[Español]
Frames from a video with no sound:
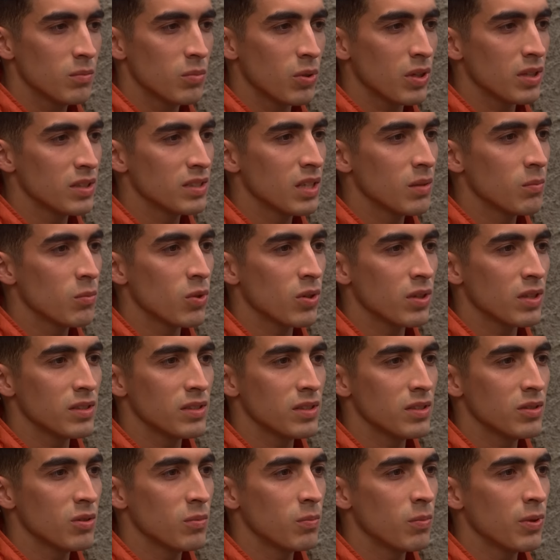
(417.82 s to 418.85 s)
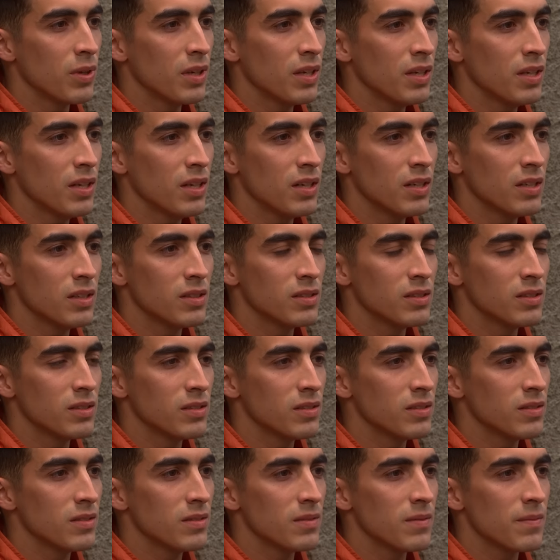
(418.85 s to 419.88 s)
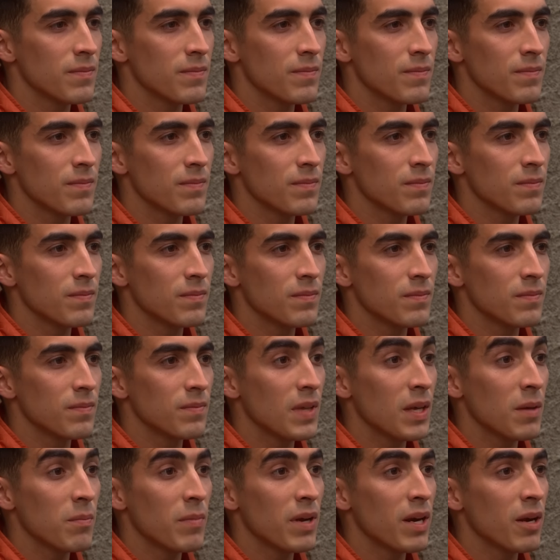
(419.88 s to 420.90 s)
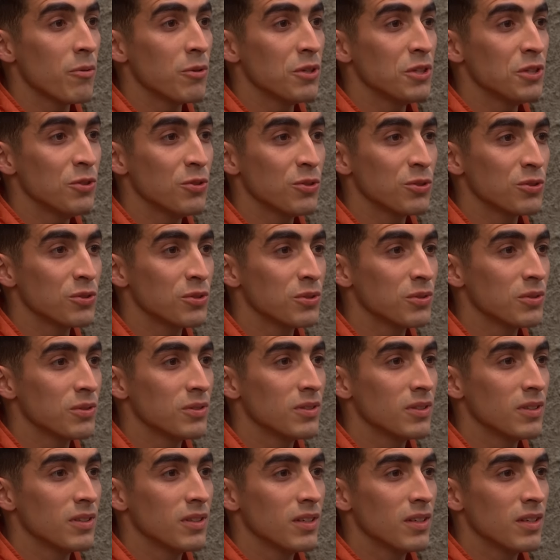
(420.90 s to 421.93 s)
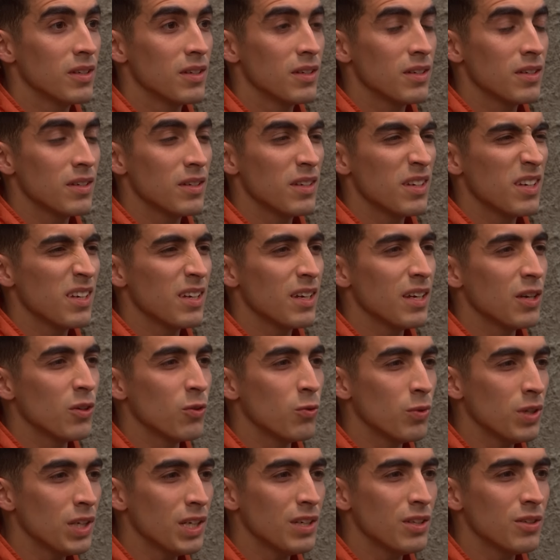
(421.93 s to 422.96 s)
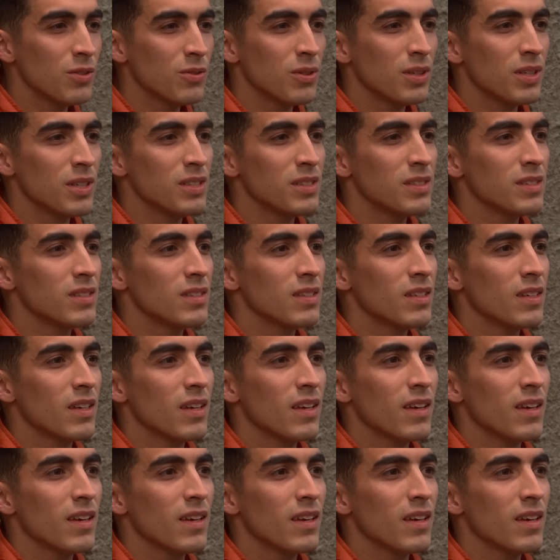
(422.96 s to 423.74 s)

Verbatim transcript: porque este amor que siento por ella es, es maravilloso, es genuino, es,